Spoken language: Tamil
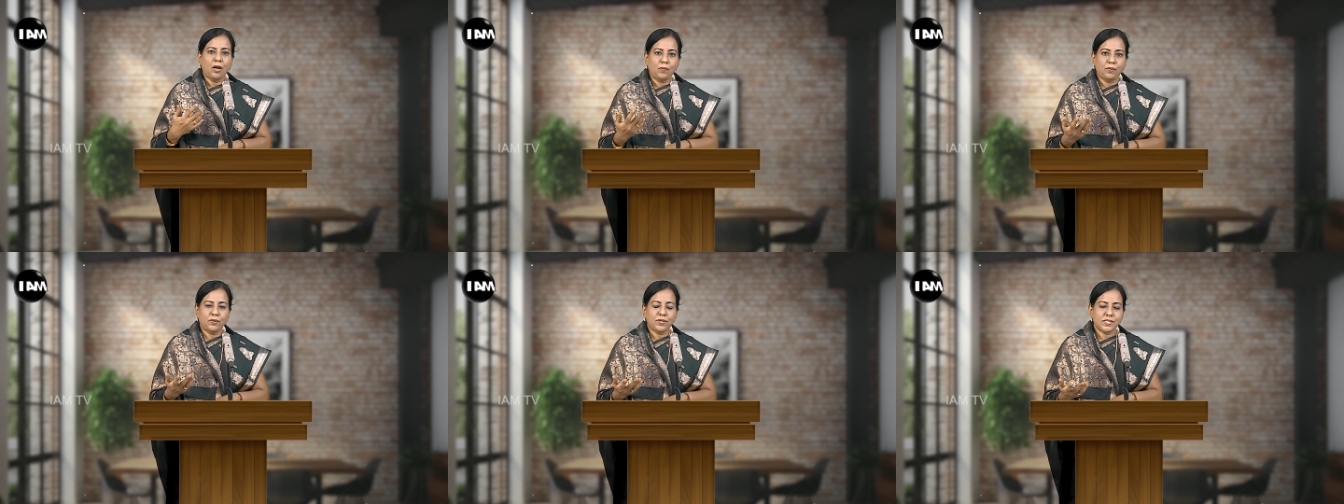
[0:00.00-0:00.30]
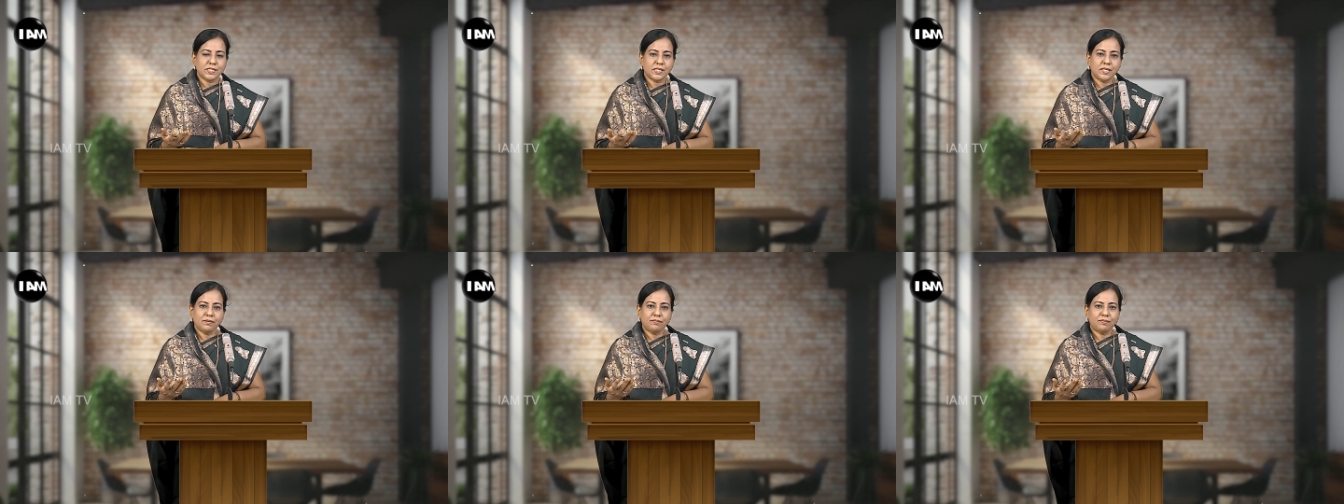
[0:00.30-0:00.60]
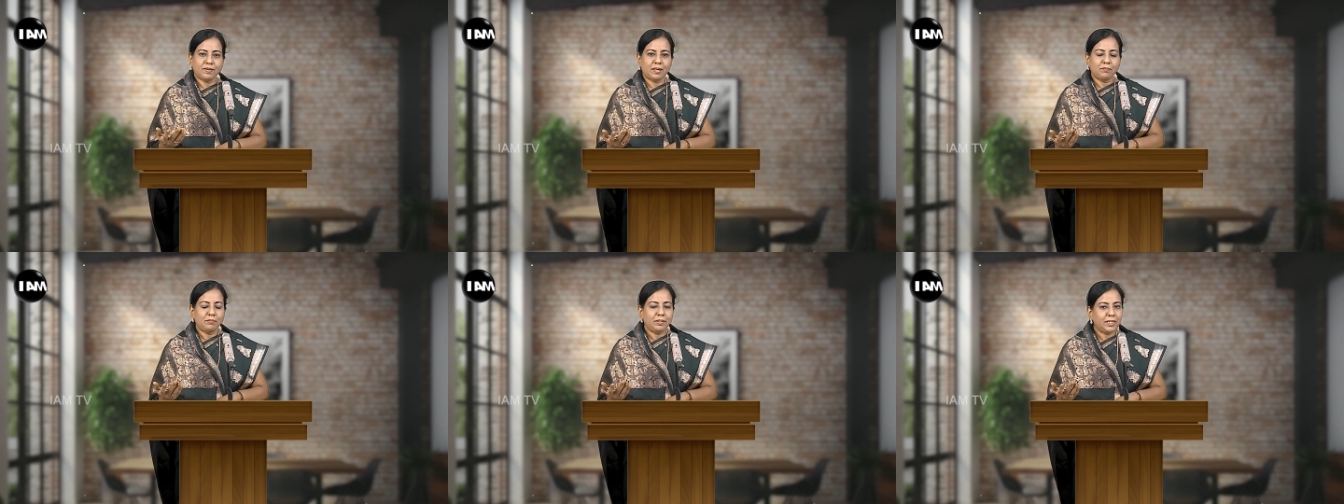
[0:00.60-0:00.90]
ஒரு சில
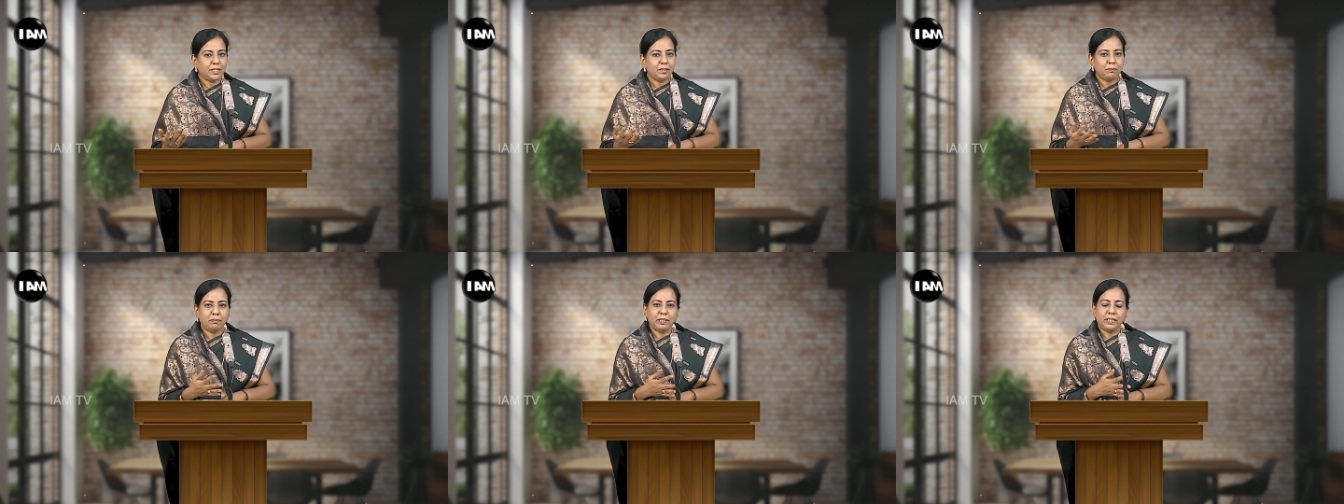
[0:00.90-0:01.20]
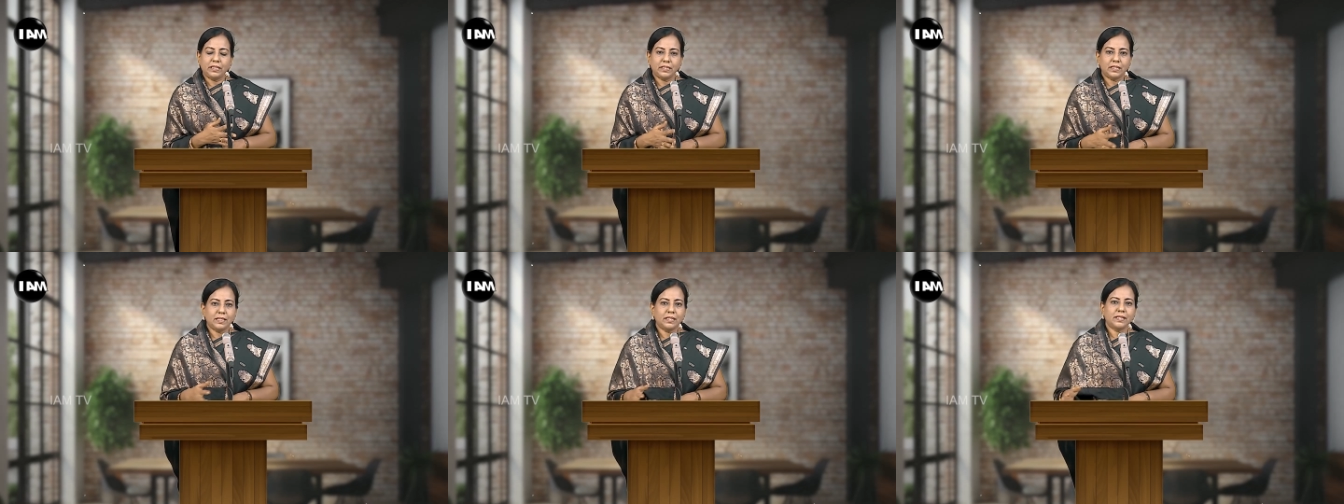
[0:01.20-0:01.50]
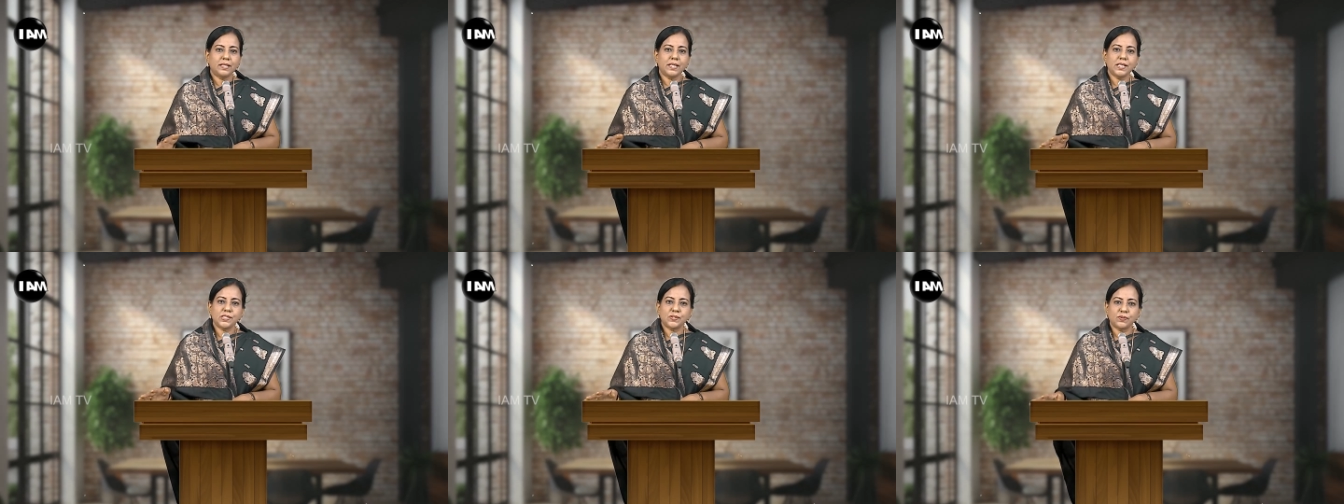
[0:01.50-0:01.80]
ஃபேமிலியில்
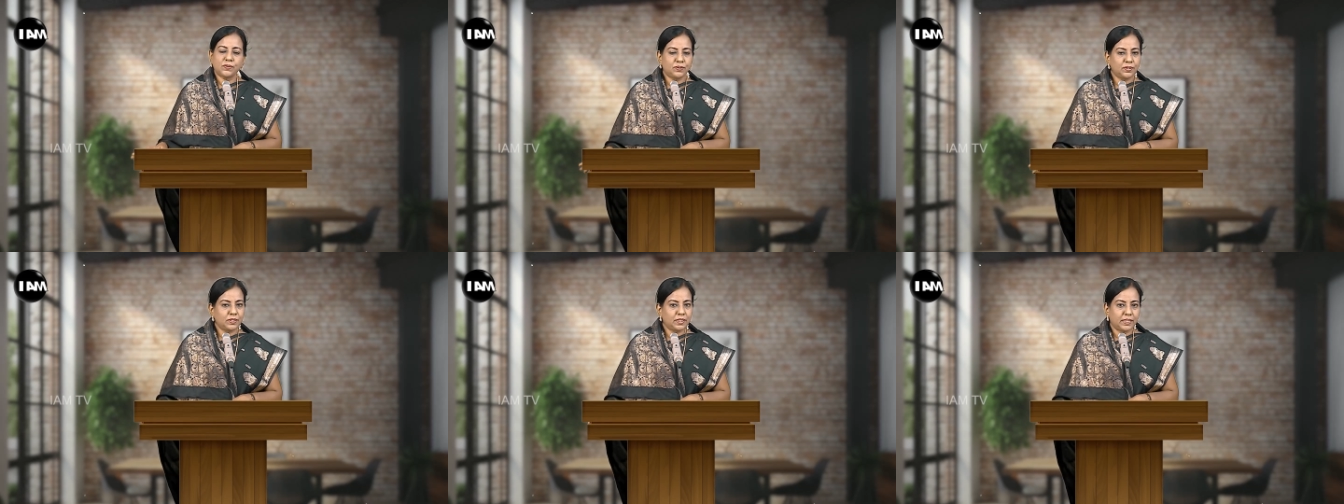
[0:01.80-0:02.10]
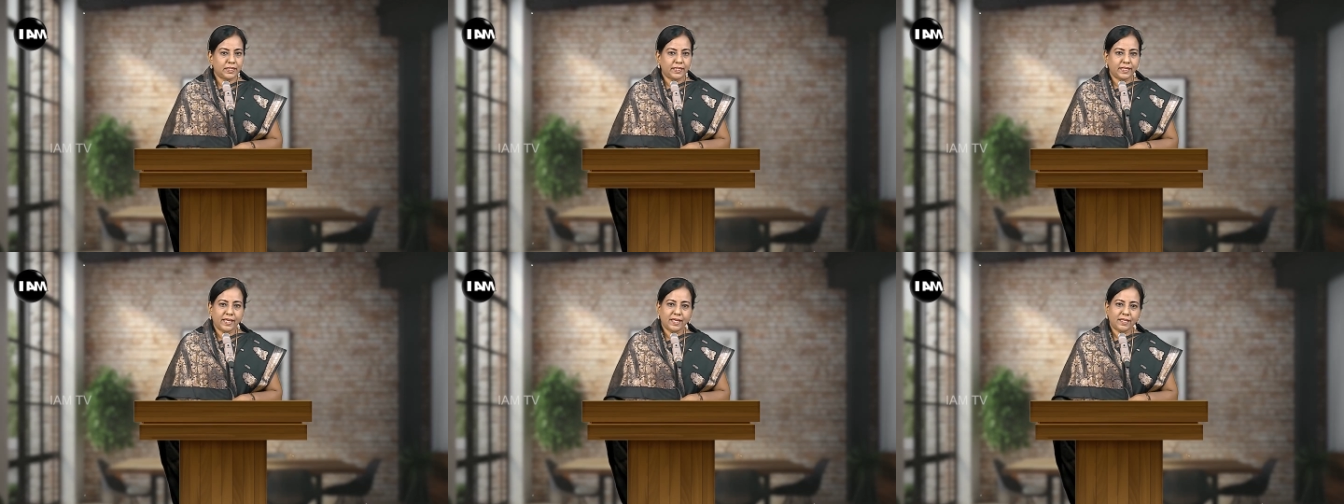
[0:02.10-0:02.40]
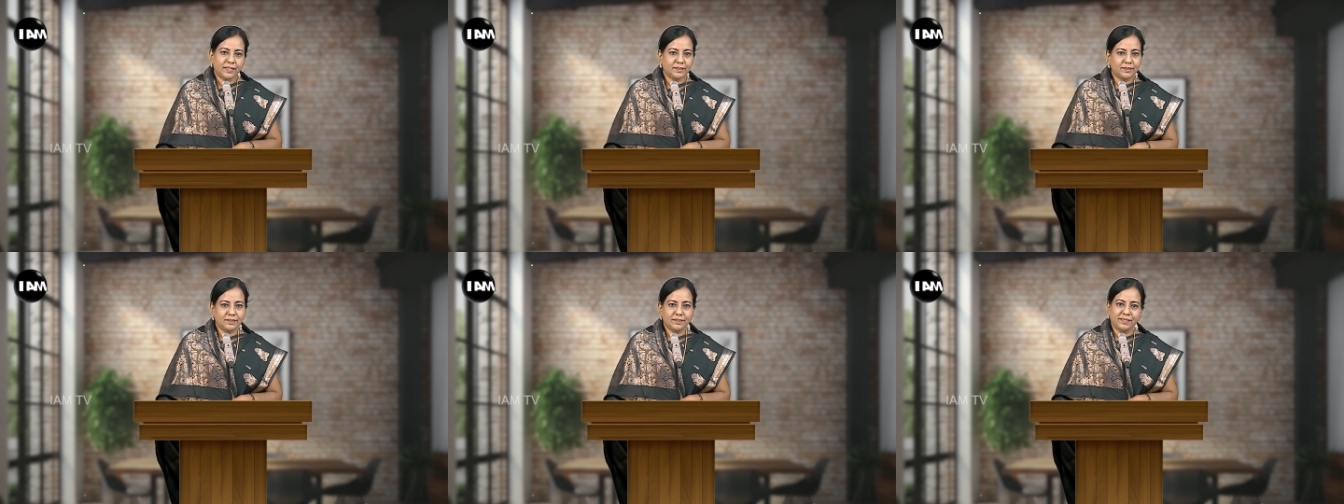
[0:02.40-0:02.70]
பெண்களுக்கே சொத்து
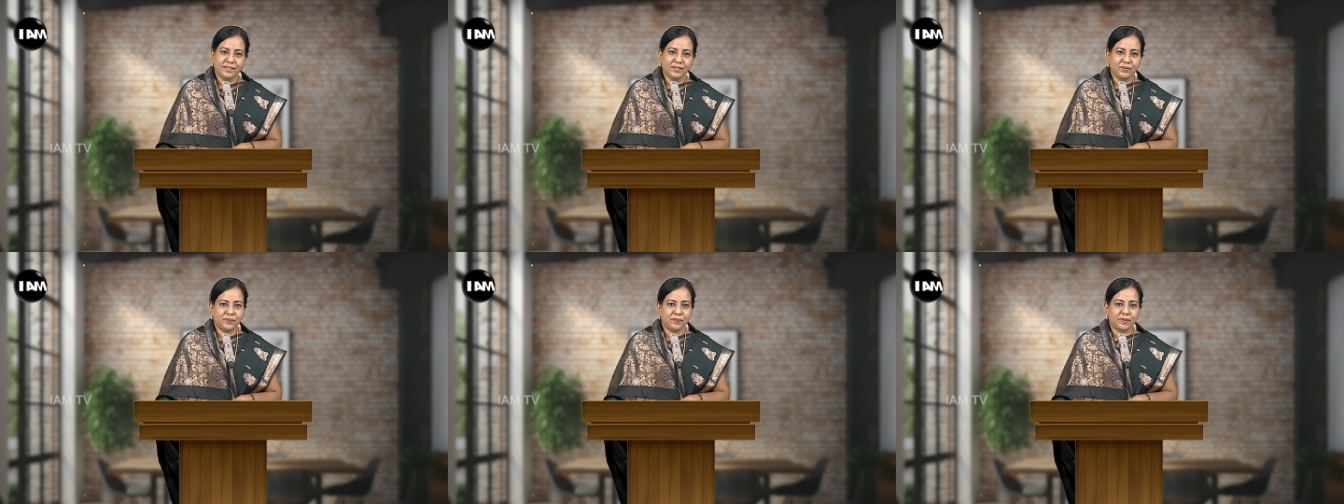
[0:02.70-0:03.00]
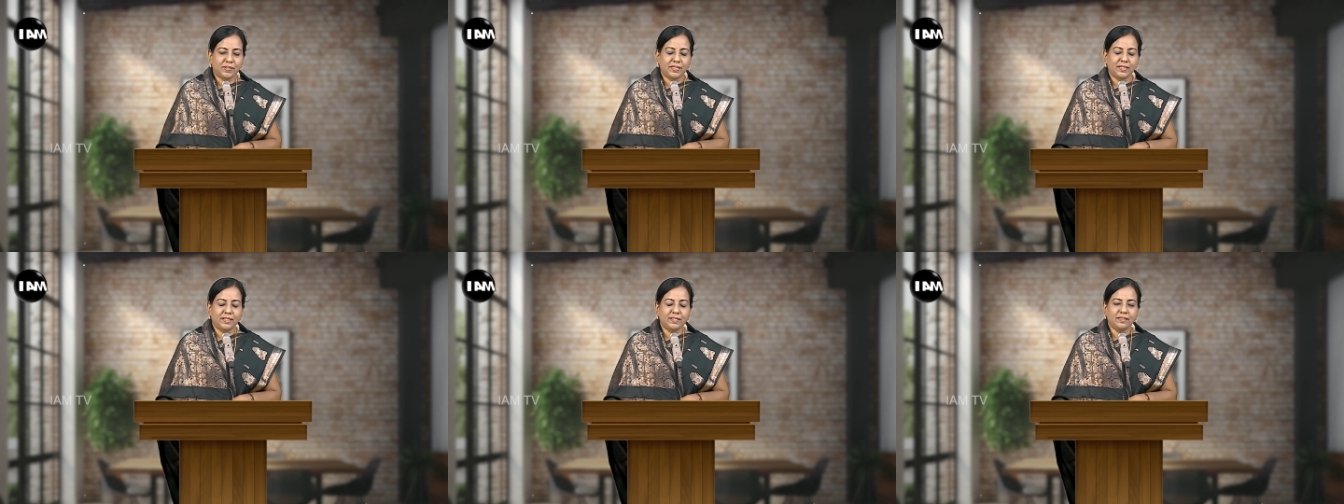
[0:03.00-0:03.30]
கிடையாதுன்னு இடுவாங்க